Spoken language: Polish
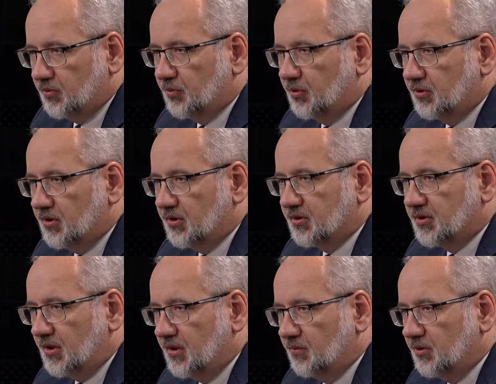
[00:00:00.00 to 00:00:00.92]
no bo nie
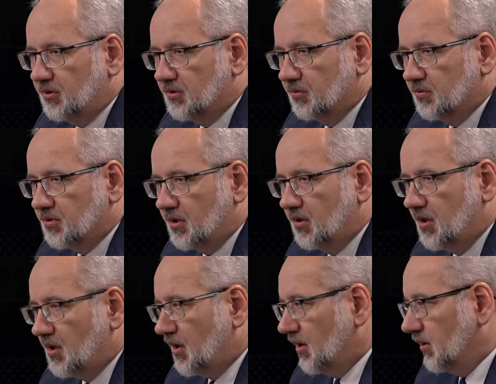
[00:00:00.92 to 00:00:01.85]
jest tajemnicą, że
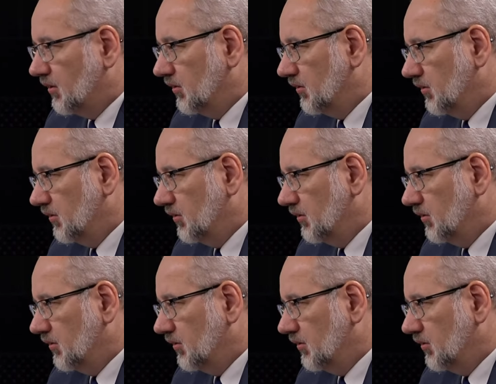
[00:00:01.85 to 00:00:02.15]
e,